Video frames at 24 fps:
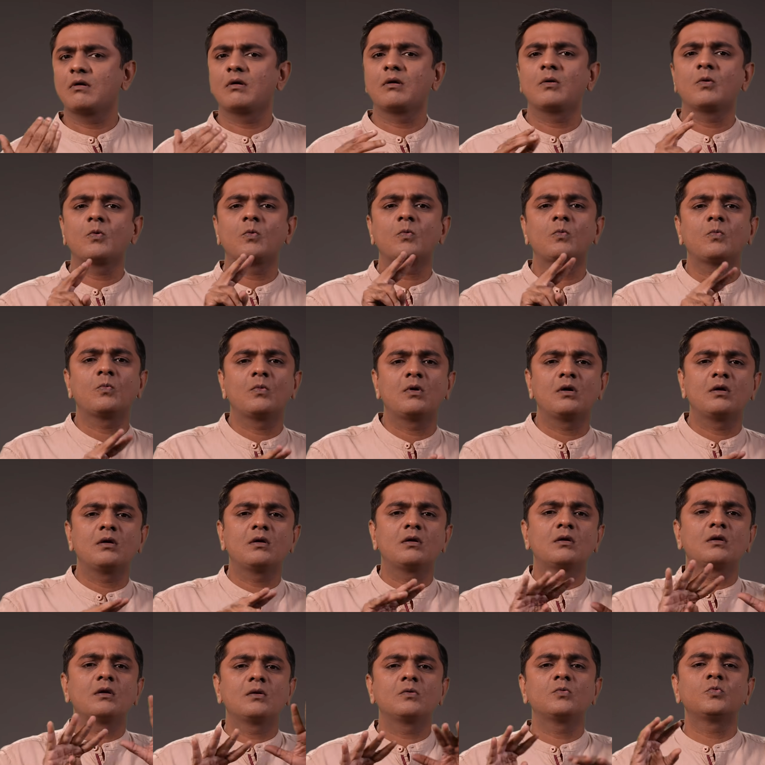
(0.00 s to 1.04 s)
ये विस्फोट
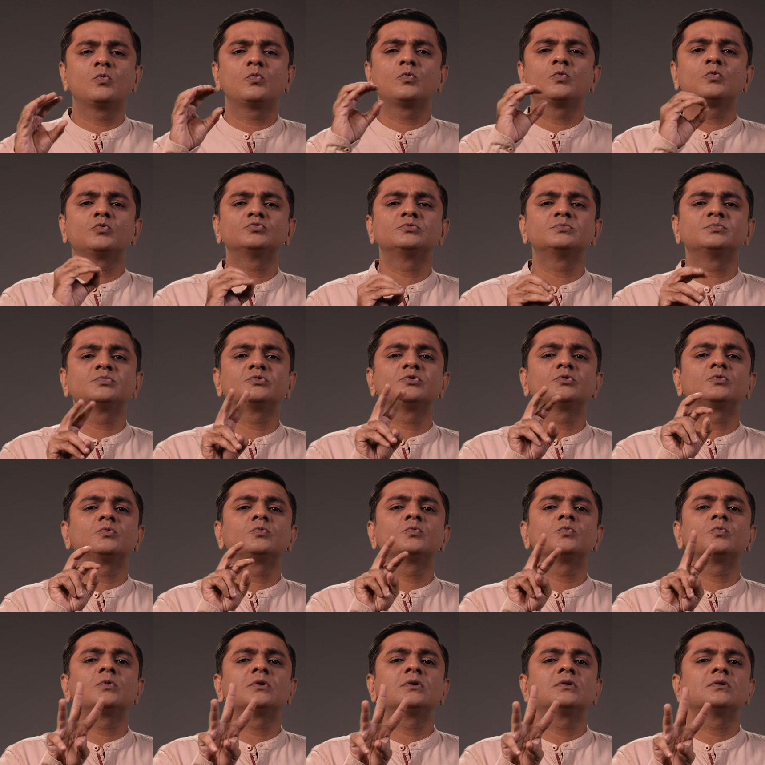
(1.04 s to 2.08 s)
29 अक्टूबर
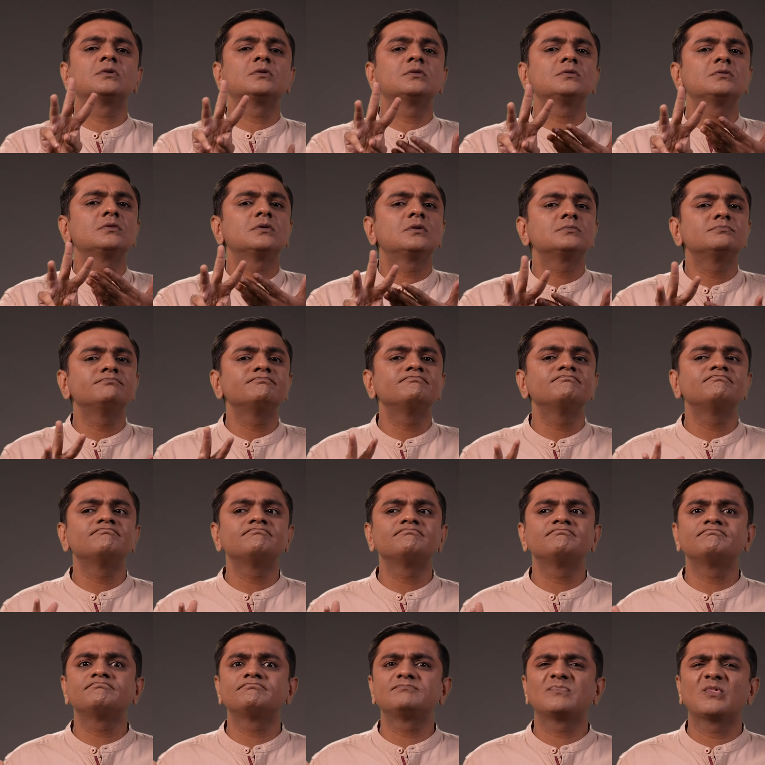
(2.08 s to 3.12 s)
2023 को
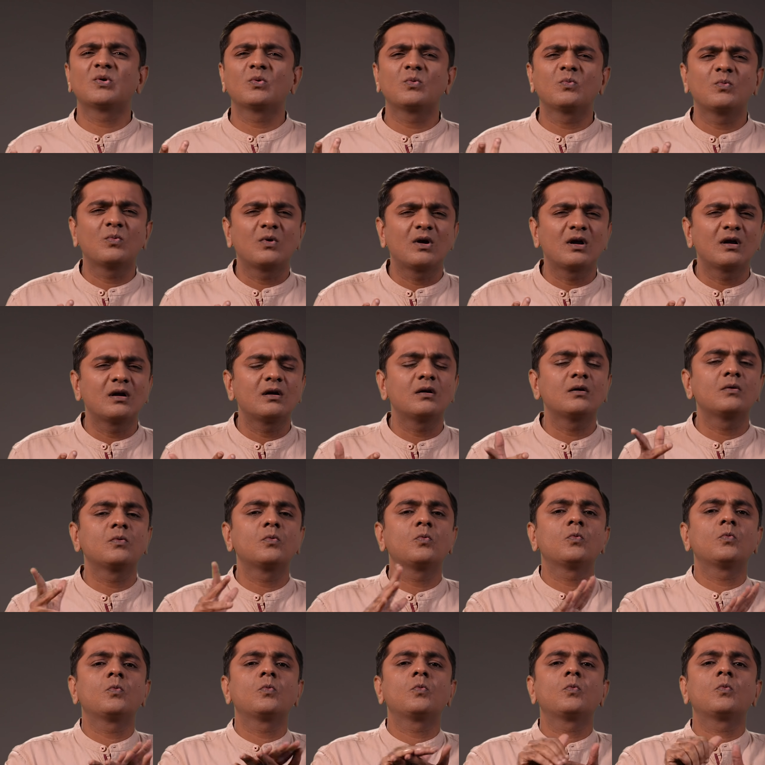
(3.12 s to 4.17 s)
जेवाज
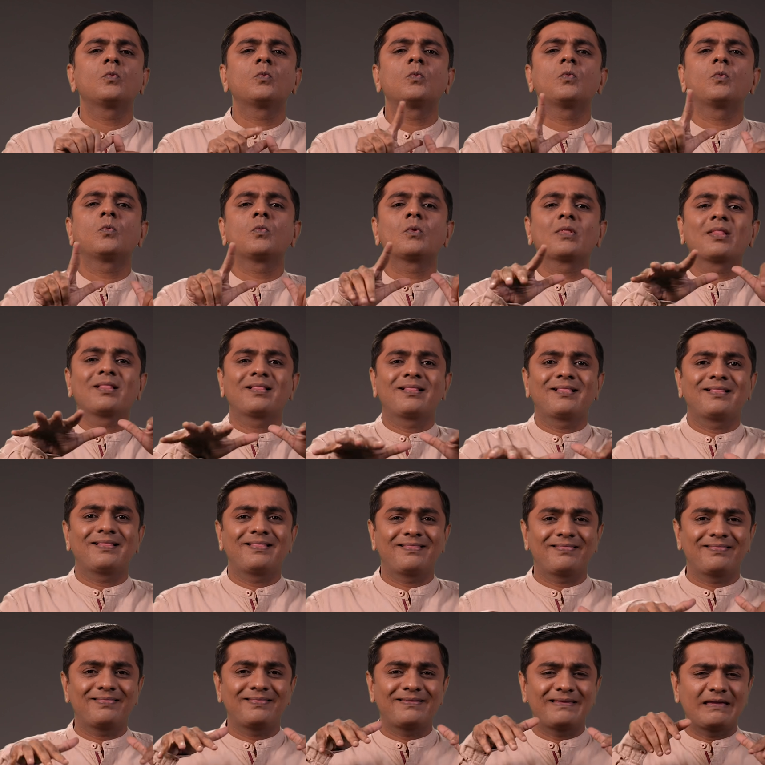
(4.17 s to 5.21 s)
विटनेस की प्रार्थना सभा के
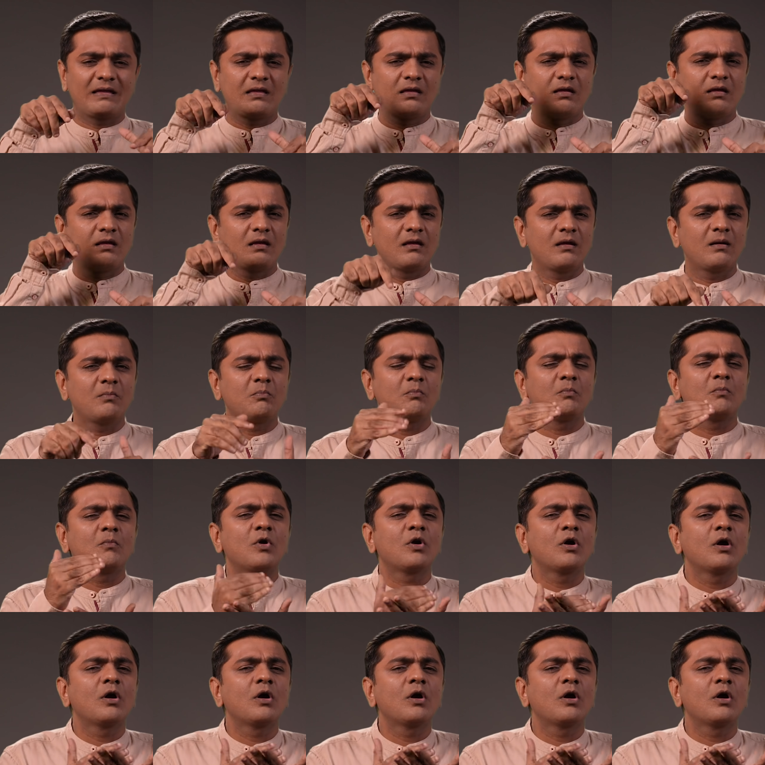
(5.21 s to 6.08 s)
दौरान हुआ था